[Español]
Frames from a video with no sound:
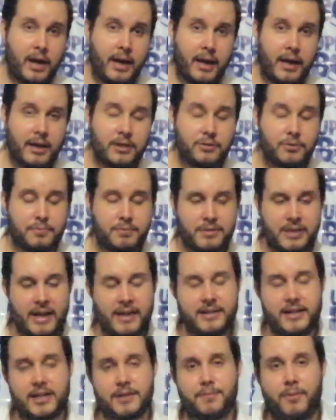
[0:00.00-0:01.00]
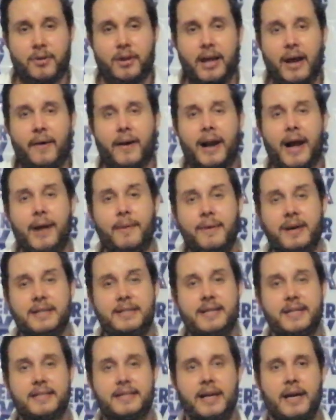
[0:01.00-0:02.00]
A, a sustancias, porque a ver, hay
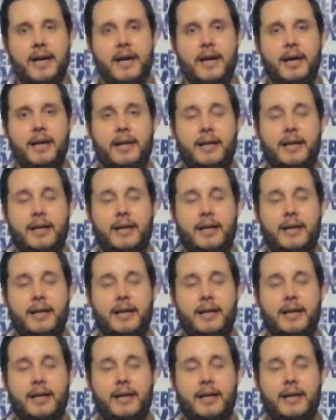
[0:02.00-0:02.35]
veces